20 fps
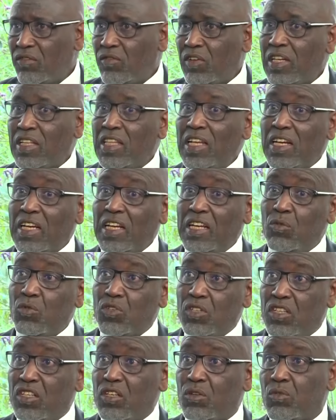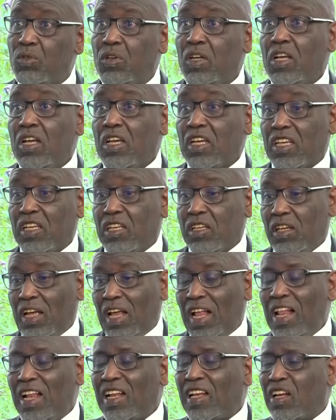فلذلك احنا واش نديروا
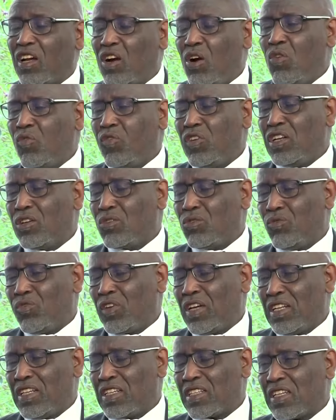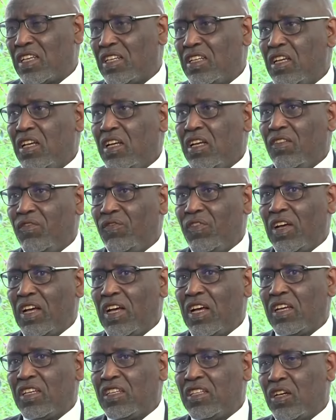حاله الخوف اللي يكون فيها الانسان
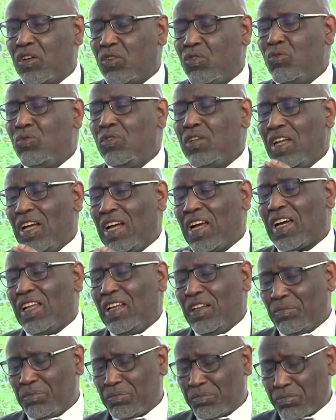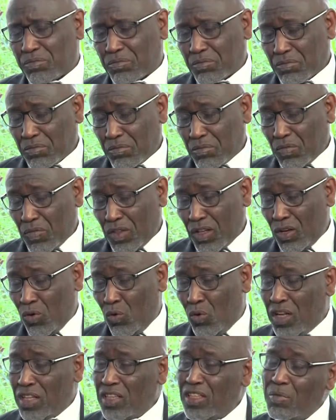فيكون العقل
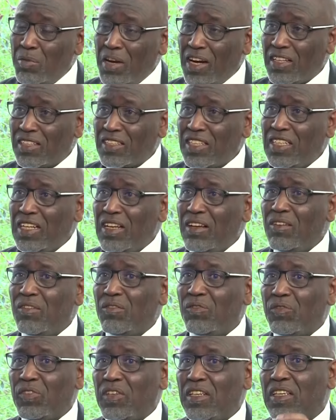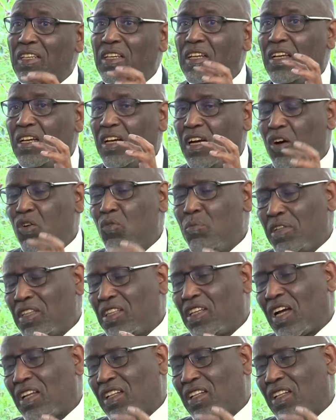ولا الدماغ نتاعنا في او منطقه